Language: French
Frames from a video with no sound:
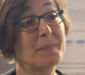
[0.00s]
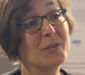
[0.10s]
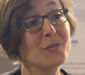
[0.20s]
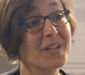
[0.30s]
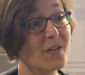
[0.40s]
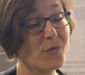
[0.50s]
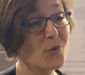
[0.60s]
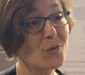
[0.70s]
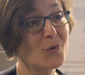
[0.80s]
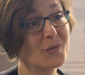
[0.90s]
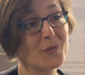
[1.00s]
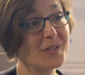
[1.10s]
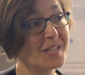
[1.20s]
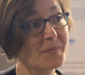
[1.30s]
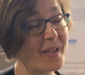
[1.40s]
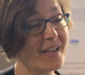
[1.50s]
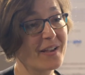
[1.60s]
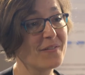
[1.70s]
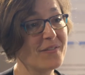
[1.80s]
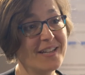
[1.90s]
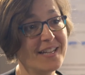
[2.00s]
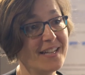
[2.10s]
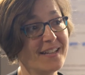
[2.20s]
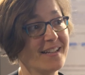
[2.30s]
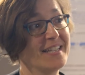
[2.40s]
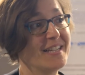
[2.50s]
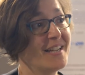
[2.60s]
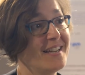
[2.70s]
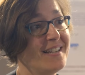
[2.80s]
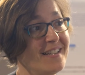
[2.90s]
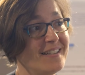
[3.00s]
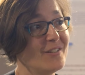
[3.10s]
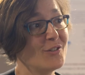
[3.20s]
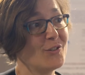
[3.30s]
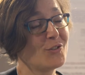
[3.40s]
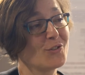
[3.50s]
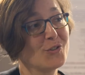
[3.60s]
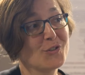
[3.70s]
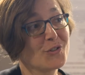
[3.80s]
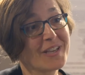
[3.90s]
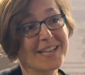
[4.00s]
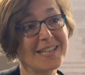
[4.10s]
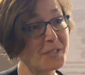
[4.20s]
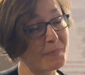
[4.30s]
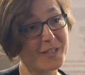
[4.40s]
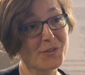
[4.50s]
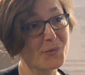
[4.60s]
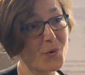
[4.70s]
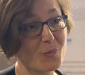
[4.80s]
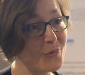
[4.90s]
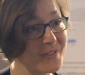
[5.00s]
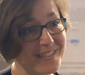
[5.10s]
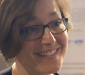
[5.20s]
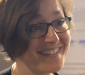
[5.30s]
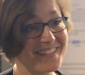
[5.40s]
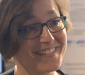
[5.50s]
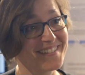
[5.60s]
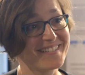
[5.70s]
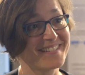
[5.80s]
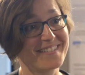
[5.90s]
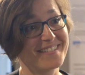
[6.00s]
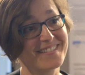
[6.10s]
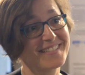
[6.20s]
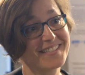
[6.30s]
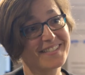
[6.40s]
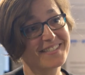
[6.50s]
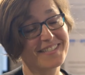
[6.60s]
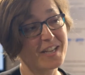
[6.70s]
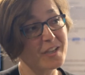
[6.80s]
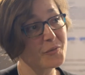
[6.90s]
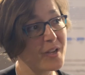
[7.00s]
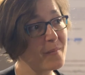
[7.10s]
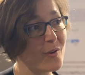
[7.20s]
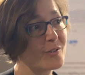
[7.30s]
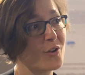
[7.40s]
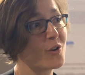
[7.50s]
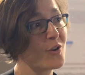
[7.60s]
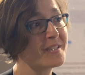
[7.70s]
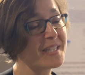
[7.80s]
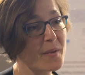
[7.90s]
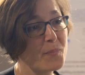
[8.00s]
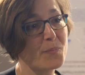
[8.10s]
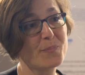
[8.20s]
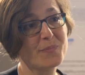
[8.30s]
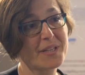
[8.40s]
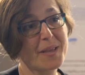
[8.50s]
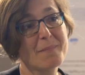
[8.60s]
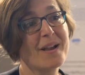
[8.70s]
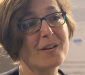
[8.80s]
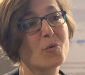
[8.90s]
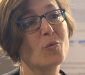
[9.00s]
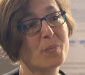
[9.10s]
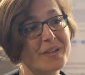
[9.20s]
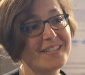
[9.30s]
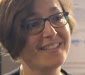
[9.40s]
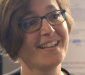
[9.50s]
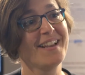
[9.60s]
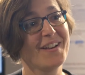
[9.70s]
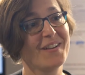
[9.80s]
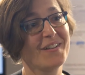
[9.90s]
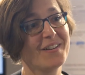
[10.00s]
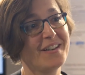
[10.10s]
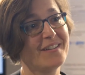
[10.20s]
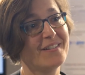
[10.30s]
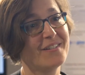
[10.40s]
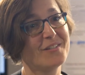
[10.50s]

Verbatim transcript: Par nos travaux, on espère révéler le, secret de l'expression en musique. Euh, c'est actuellement, c'est encore très, très mal compris euh,